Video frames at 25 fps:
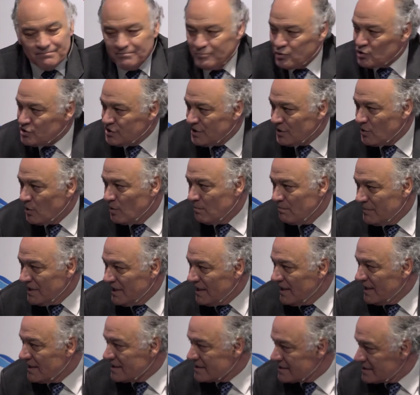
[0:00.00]
pusieron
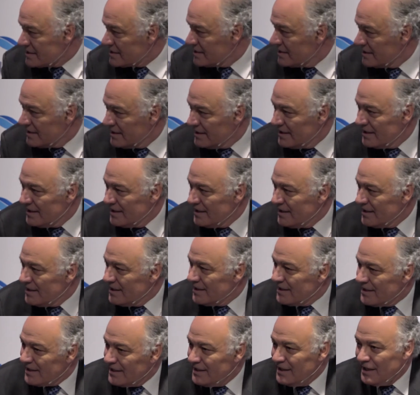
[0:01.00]
minas
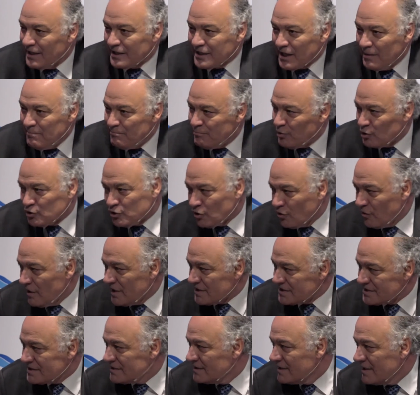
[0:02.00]
en el campo
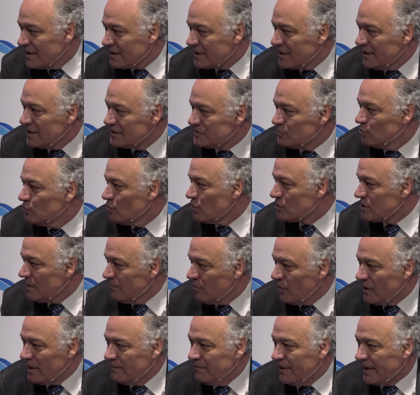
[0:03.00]
todas las que uno se
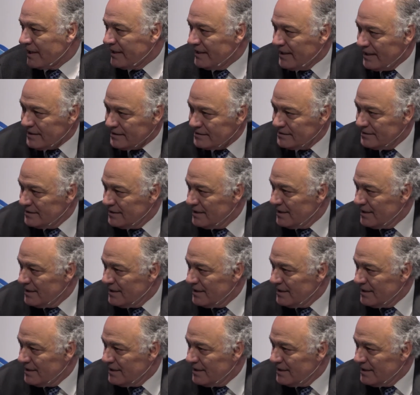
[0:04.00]
puede imaginar,